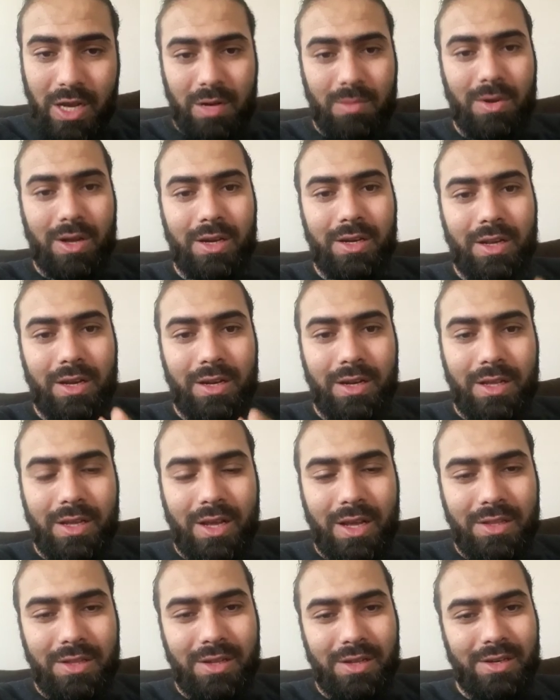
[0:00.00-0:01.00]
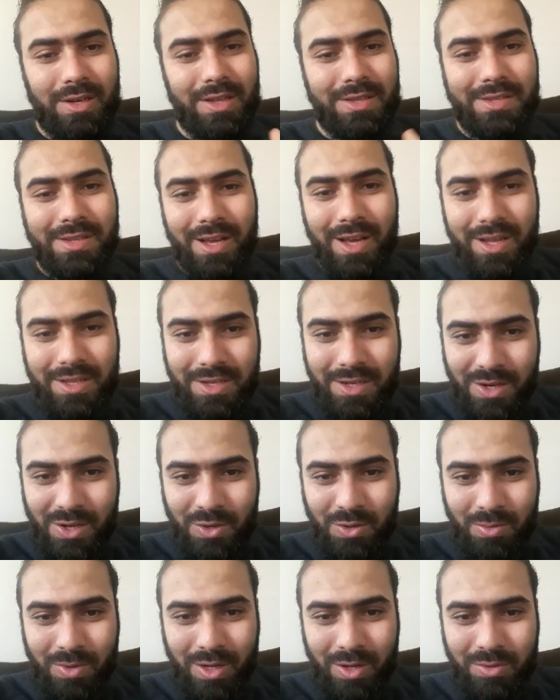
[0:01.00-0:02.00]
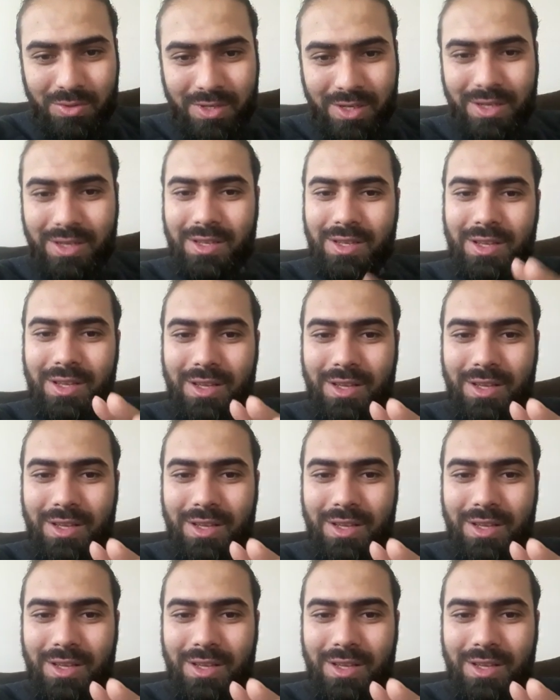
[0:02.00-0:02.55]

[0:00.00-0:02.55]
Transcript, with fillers: المقنين لهذا نصيحتي لكم خوتي